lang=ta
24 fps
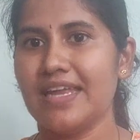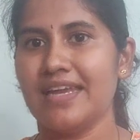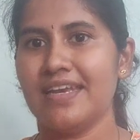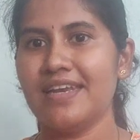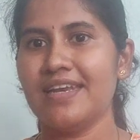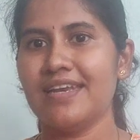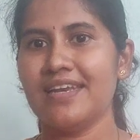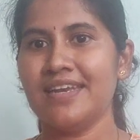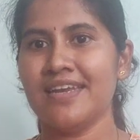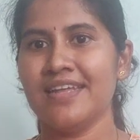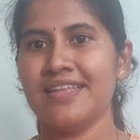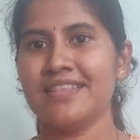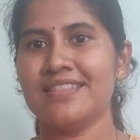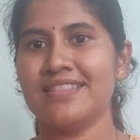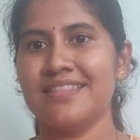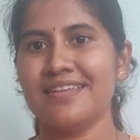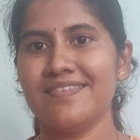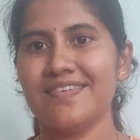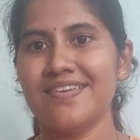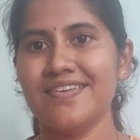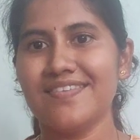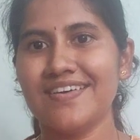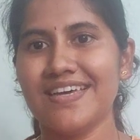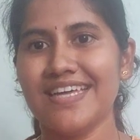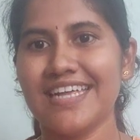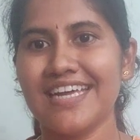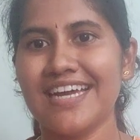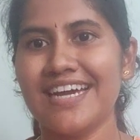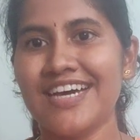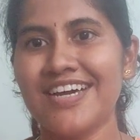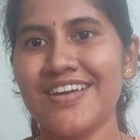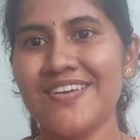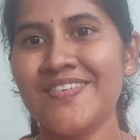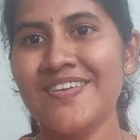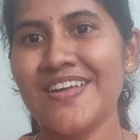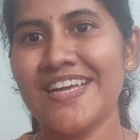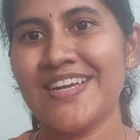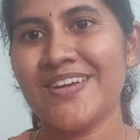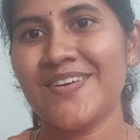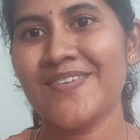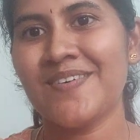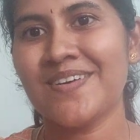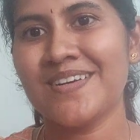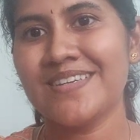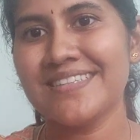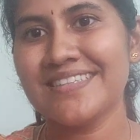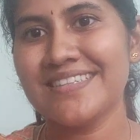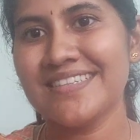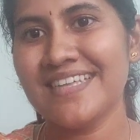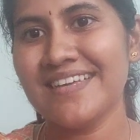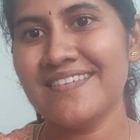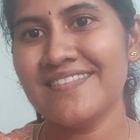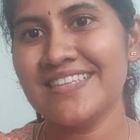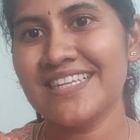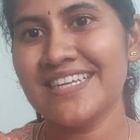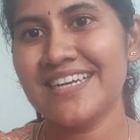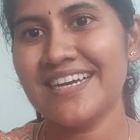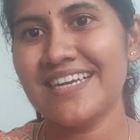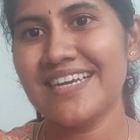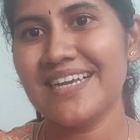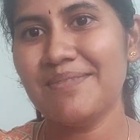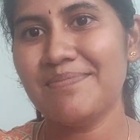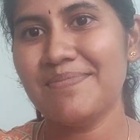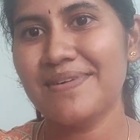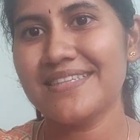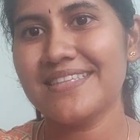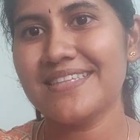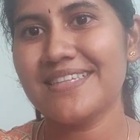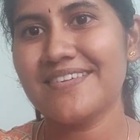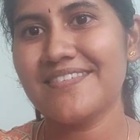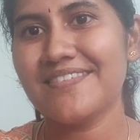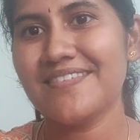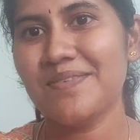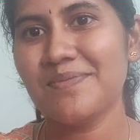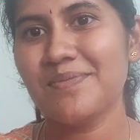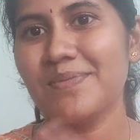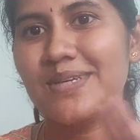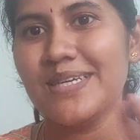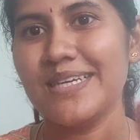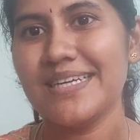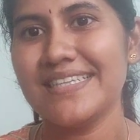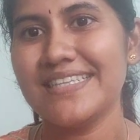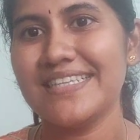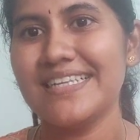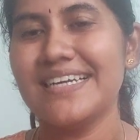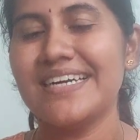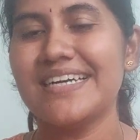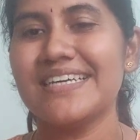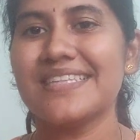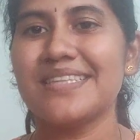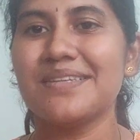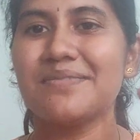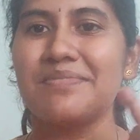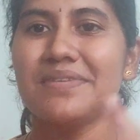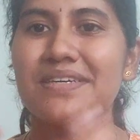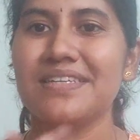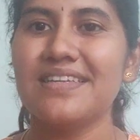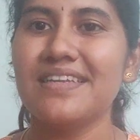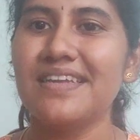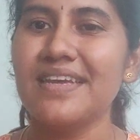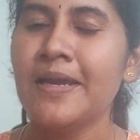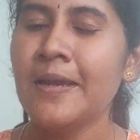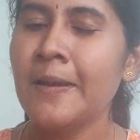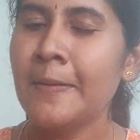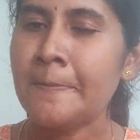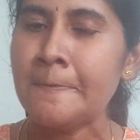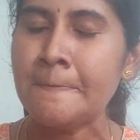என்னை தவிர வேறு யாரும் என் குழந்தைய வந்து நல்லா பார்த்துக்கவே முடியாதுடா அந்த மாதிரி